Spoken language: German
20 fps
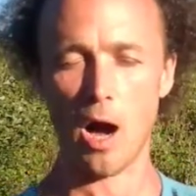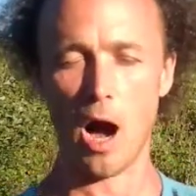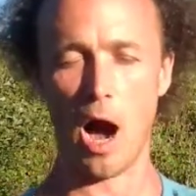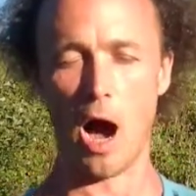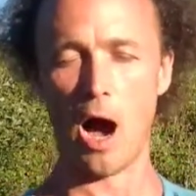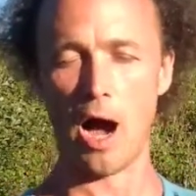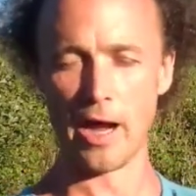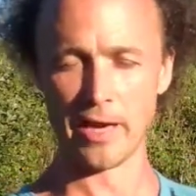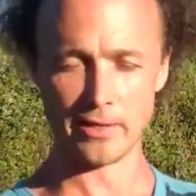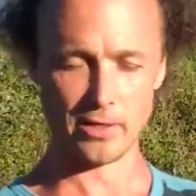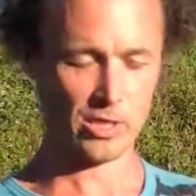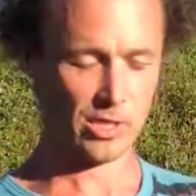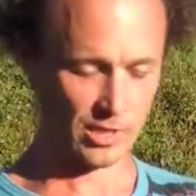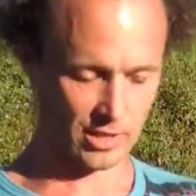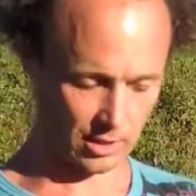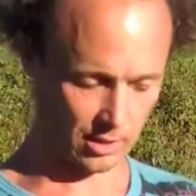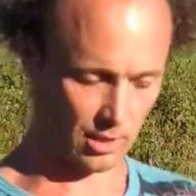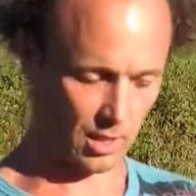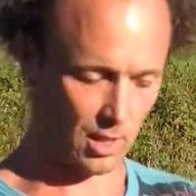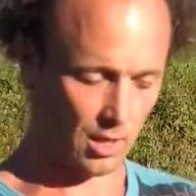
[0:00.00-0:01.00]
ein
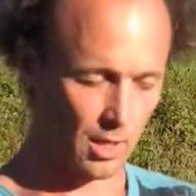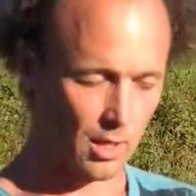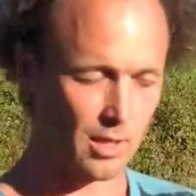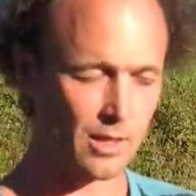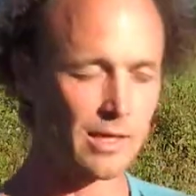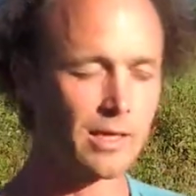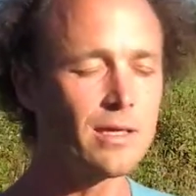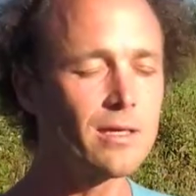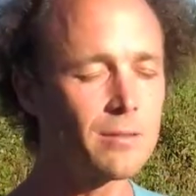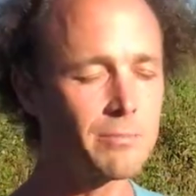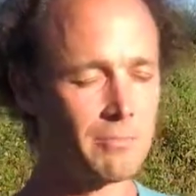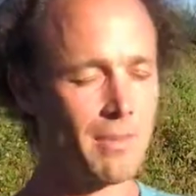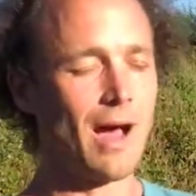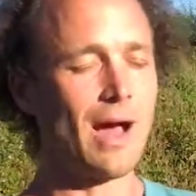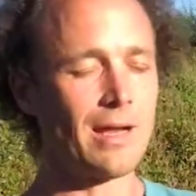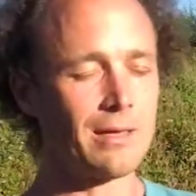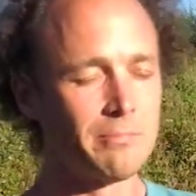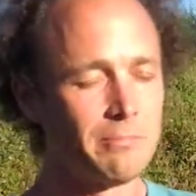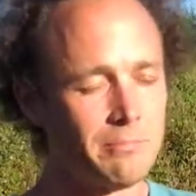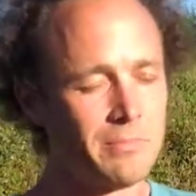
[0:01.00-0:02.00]
ich, ich
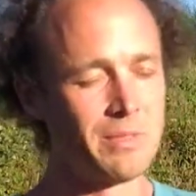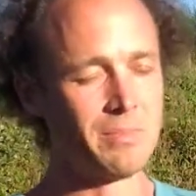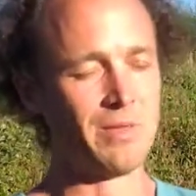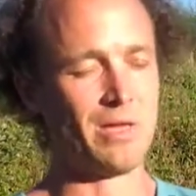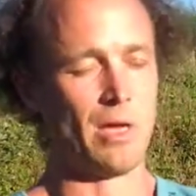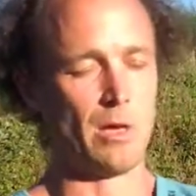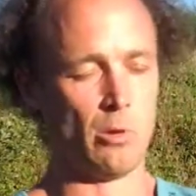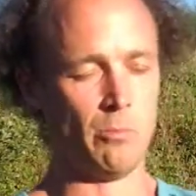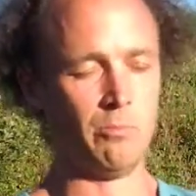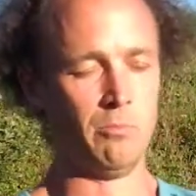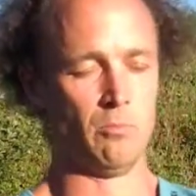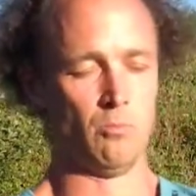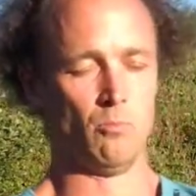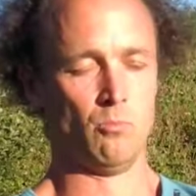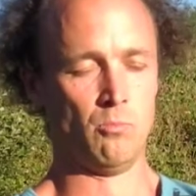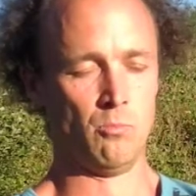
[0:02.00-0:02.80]
mein, m, m, m,